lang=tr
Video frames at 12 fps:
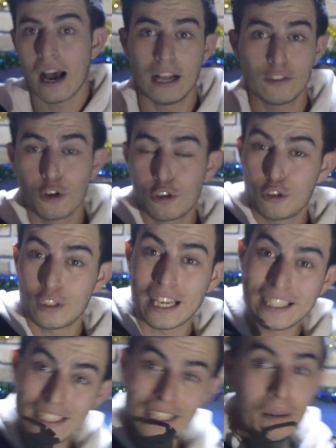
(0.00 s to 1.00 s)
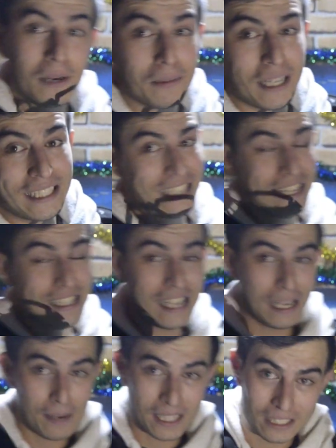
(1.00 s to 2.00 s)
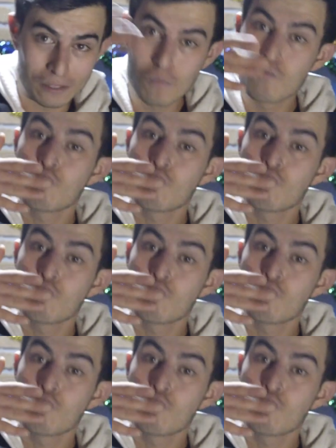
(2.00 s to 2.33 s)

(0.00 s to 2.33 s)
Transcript: Hadi görüşürüz arkadaşlar. Bay bay. Kendinize iyi bakın.